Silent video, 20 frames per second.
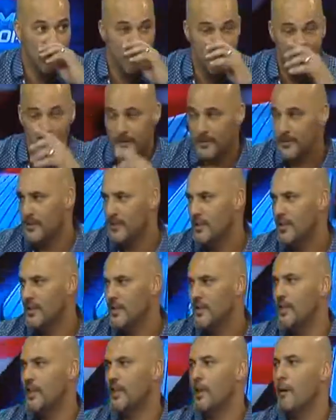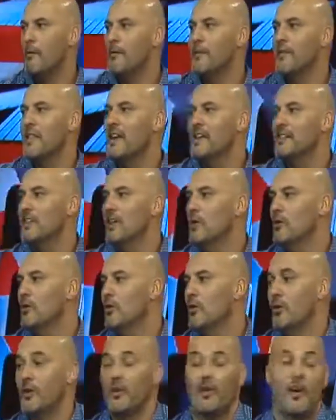los chicos. Y déjame mandarle
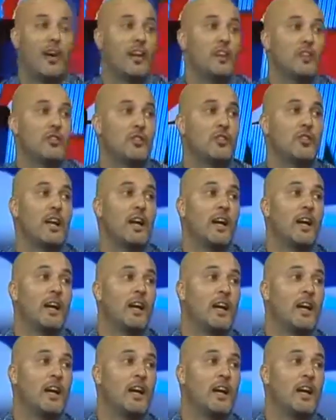saludos, bueno, a ellos y